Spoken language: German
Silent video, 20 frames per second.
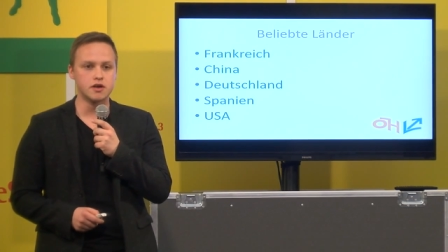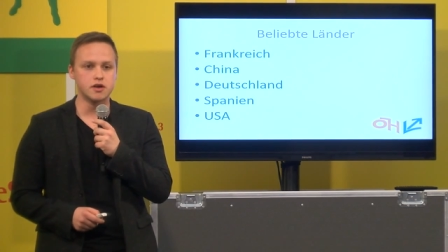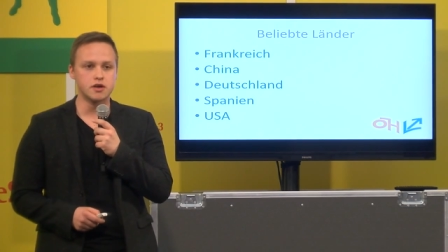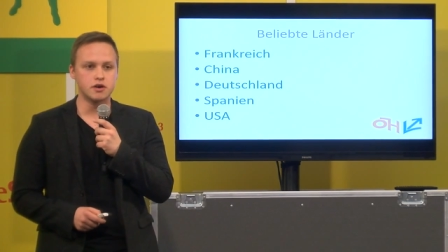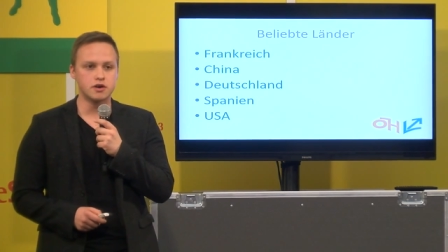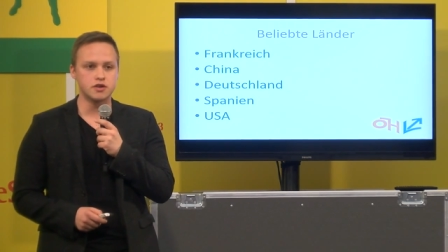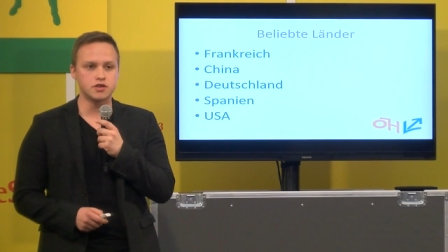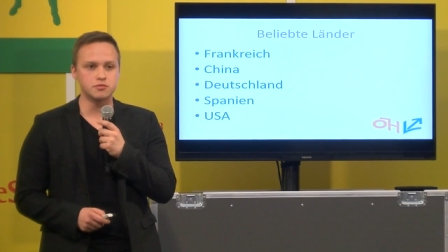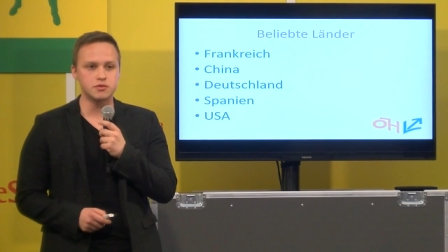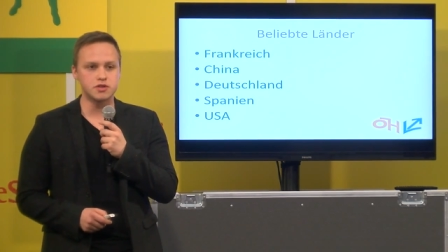
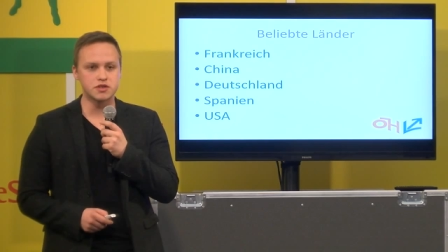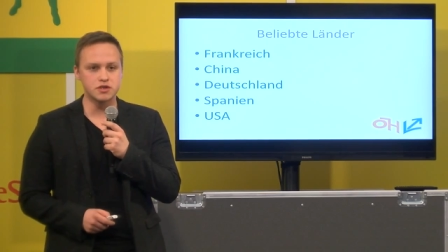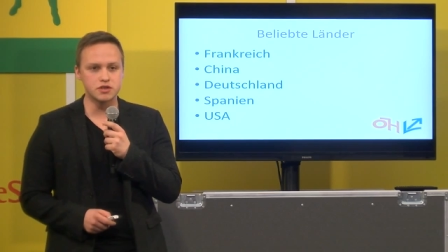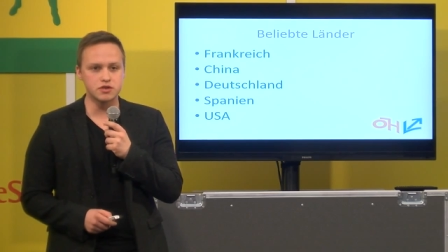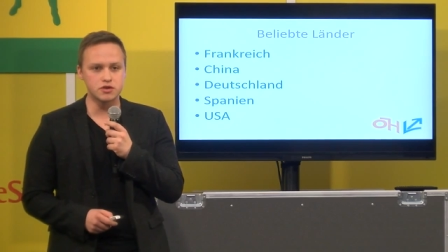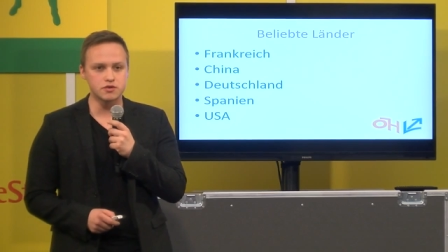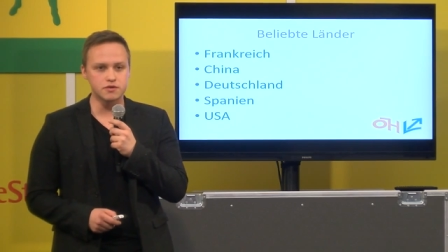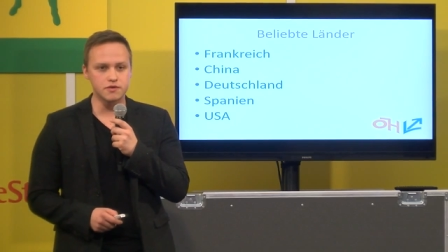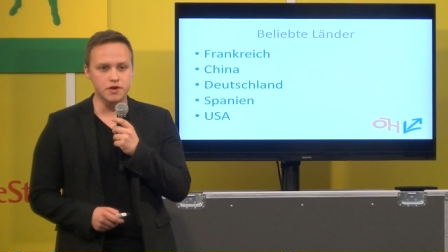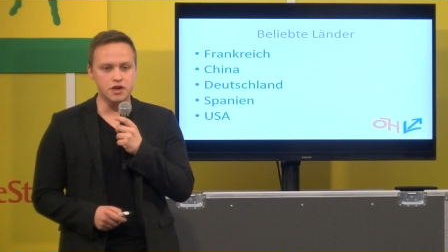Also man sieht,
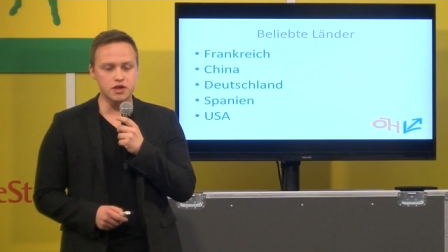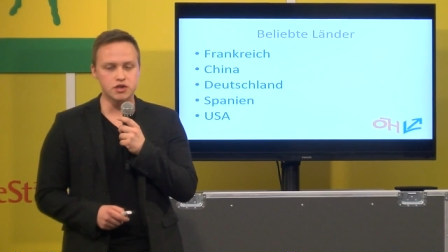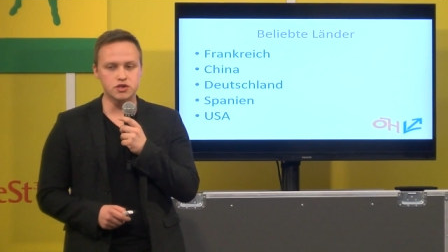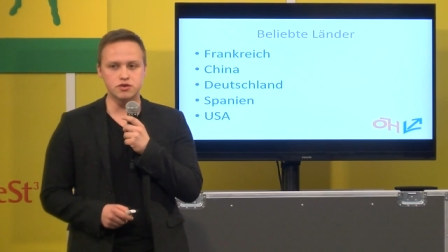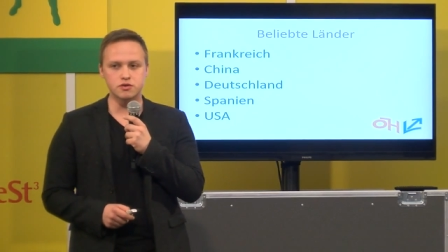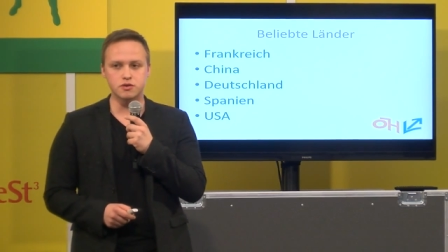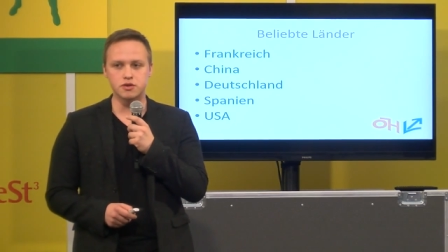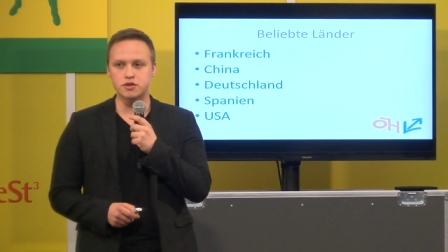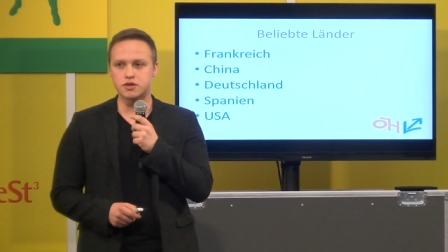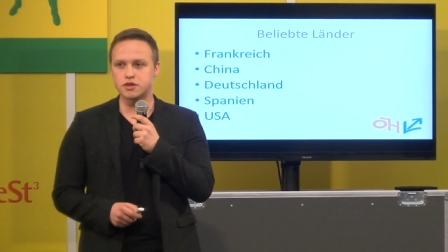dass wirklich
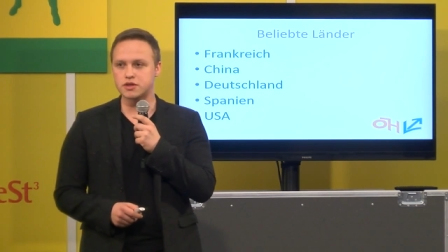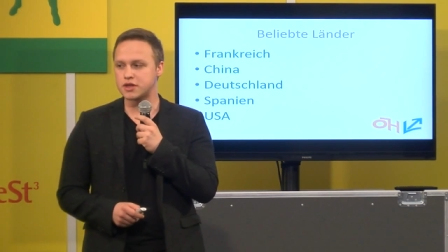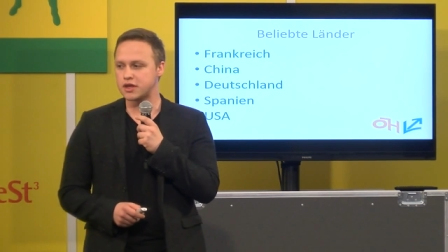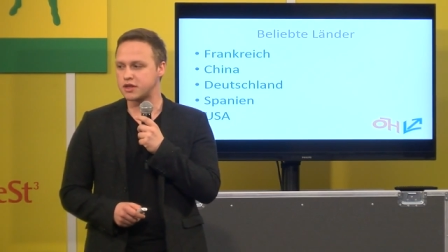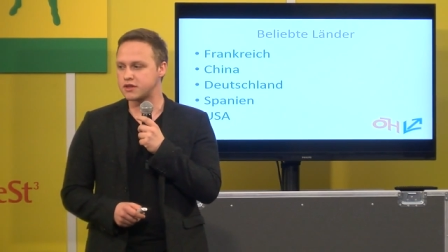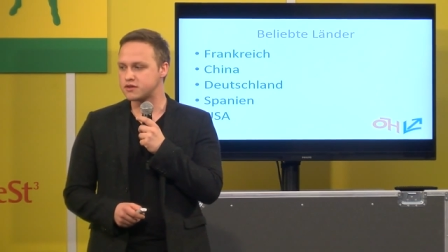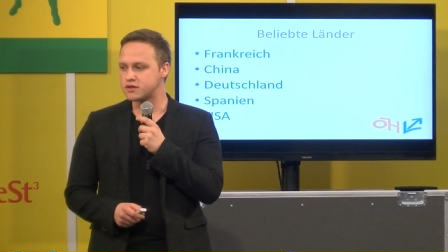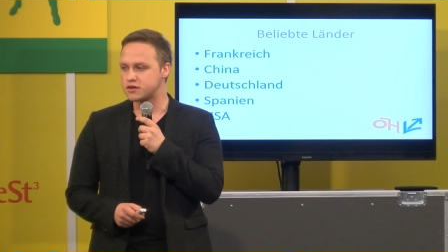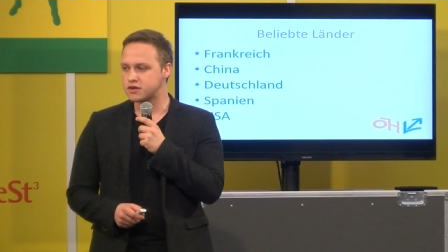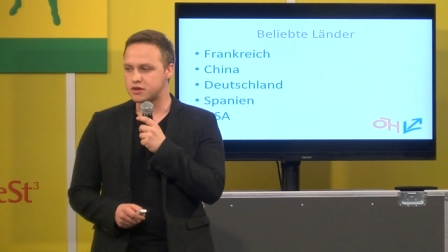schon
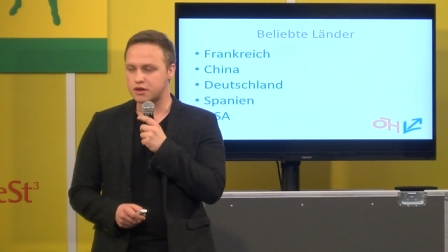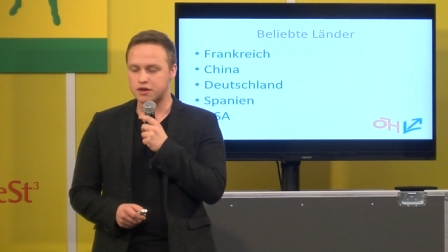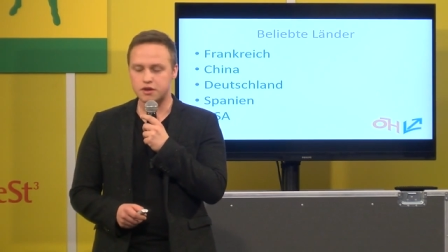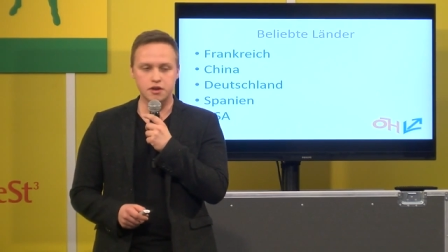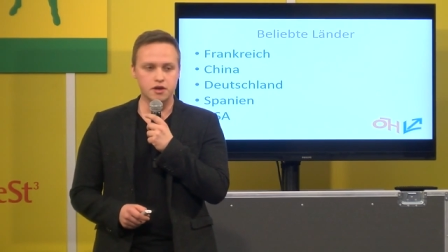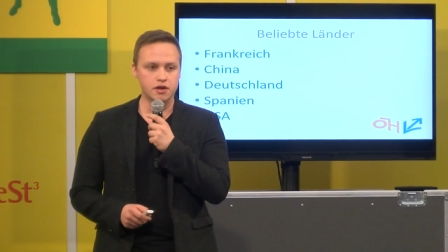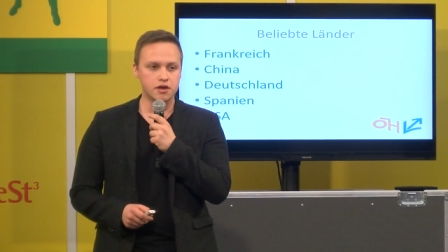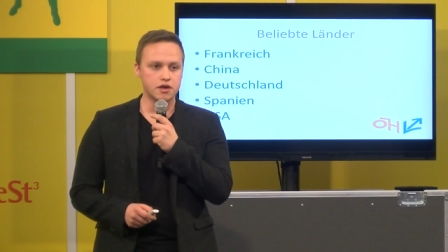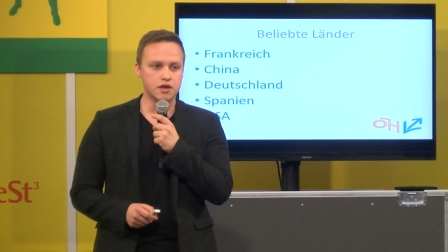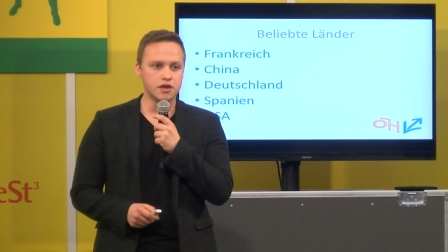Tendenzen
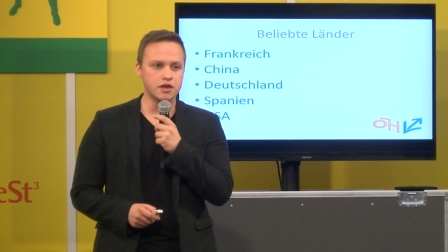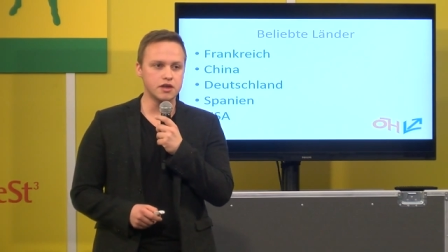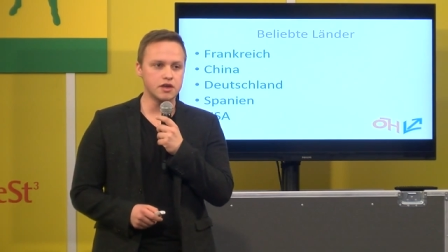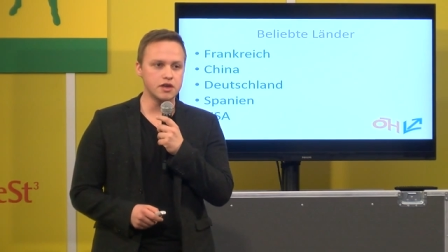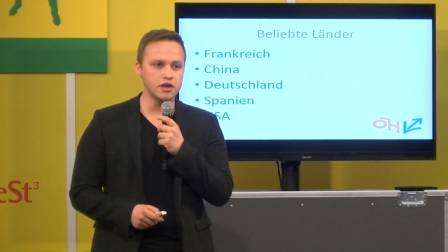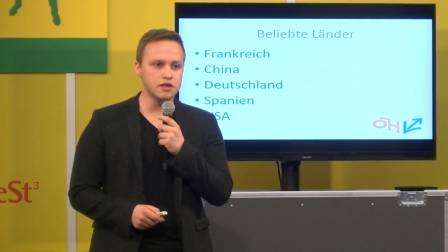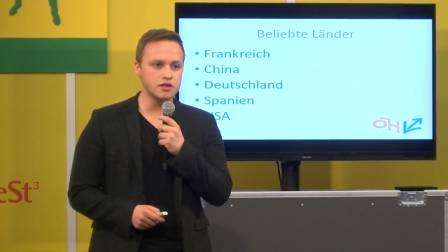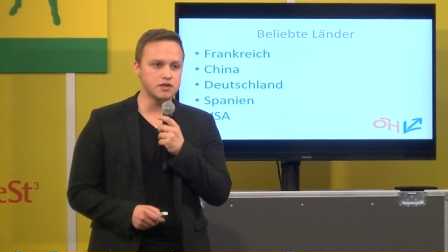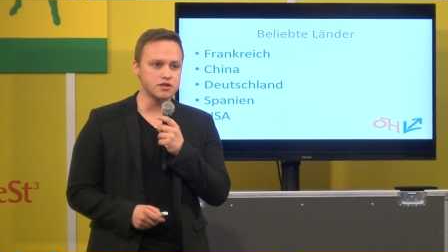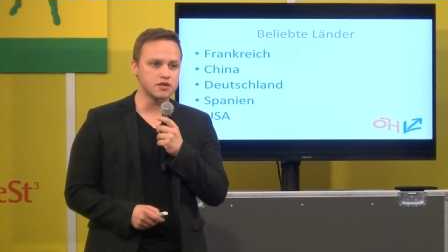
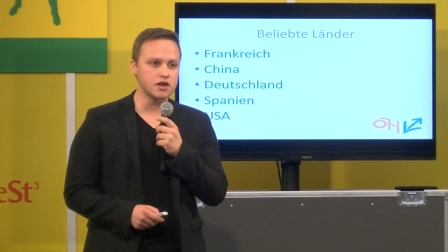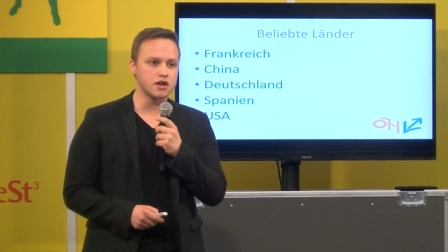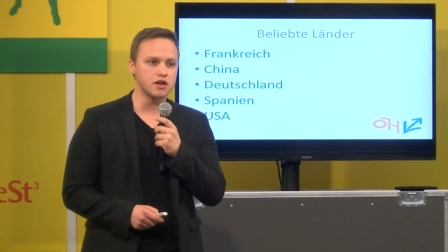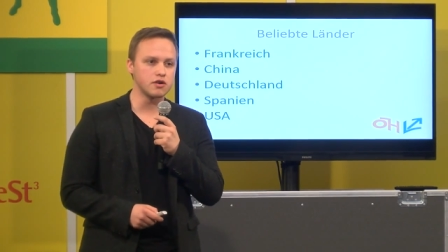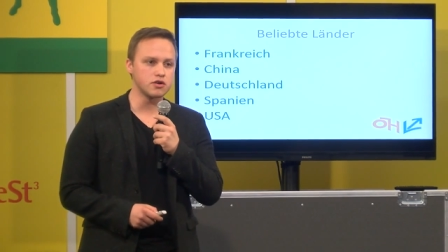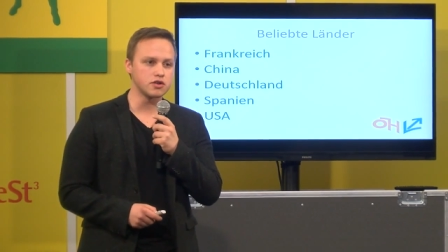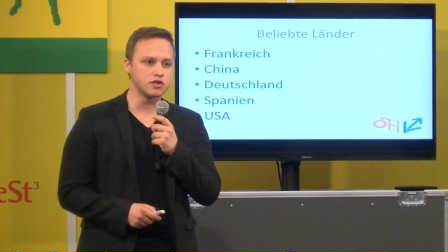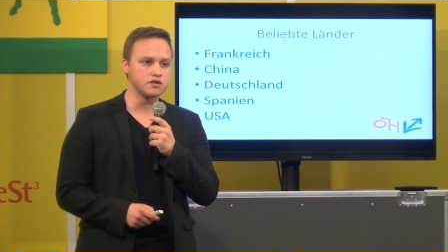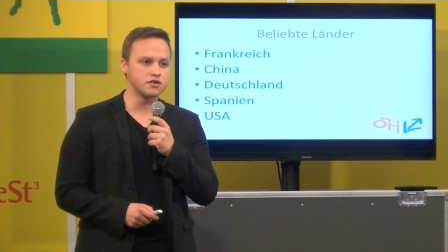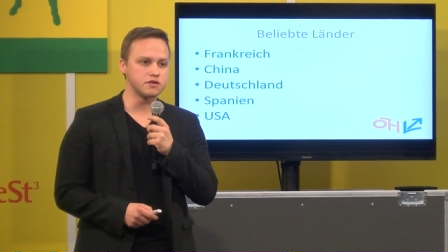hingehen. Das sind
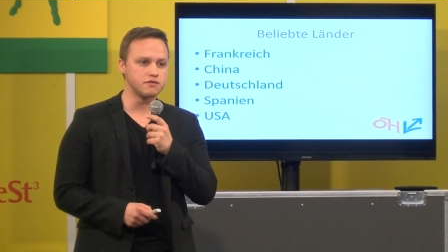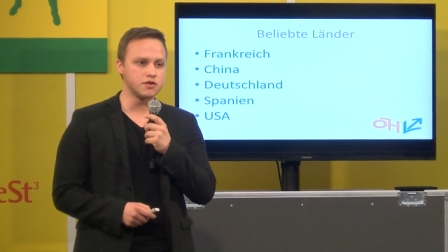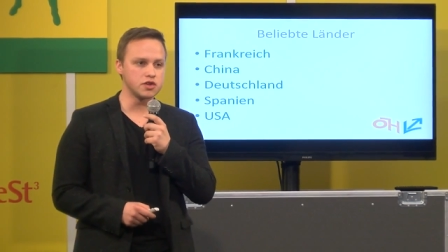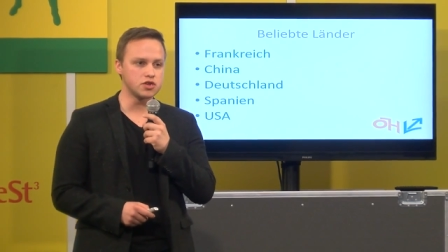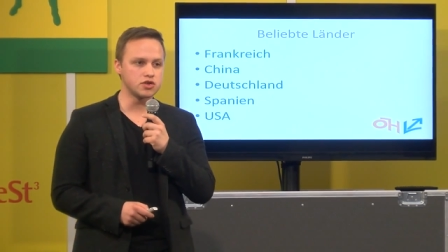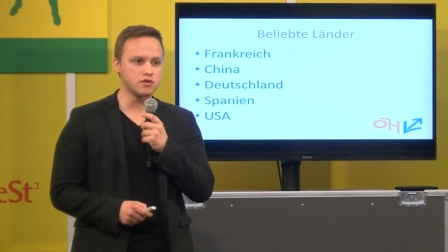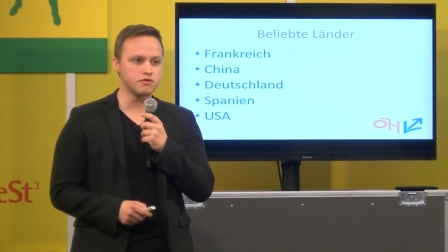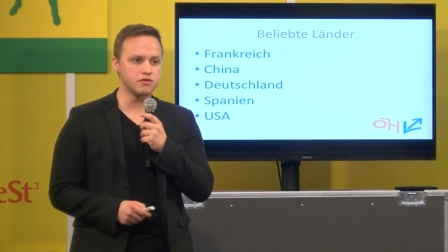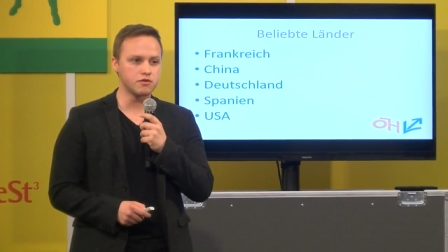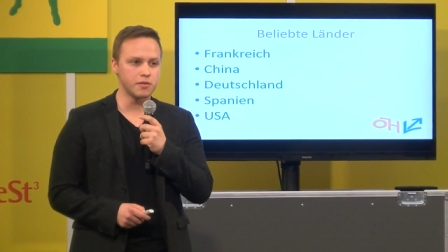auch diese
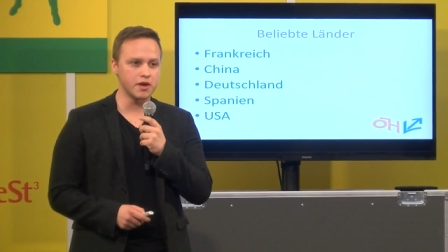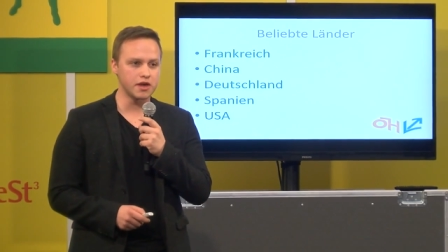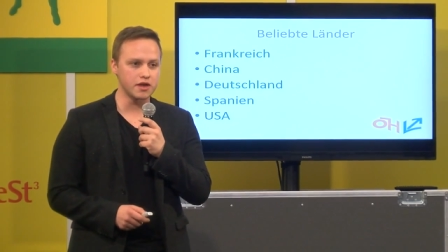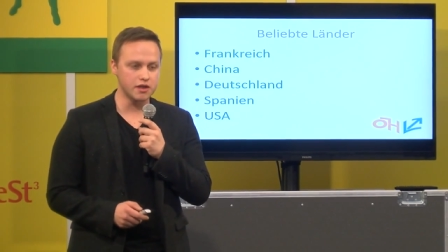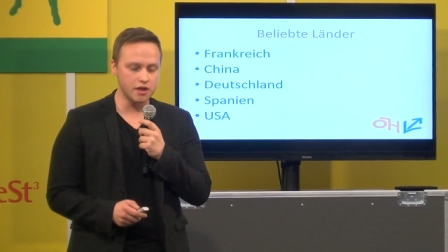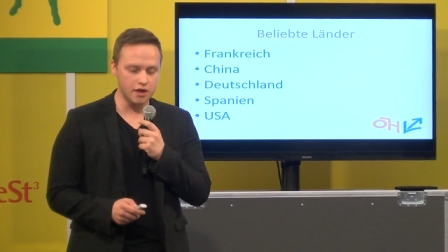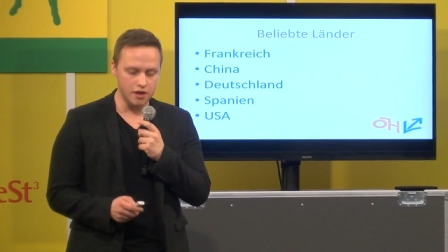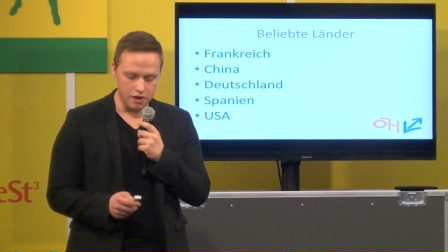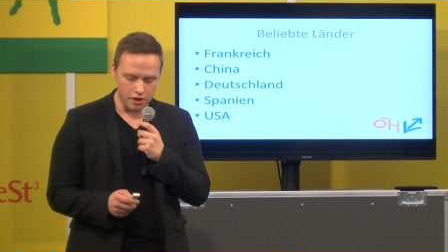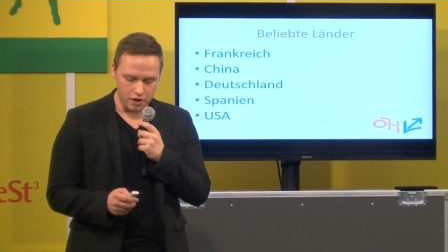Wirtschaftsmächte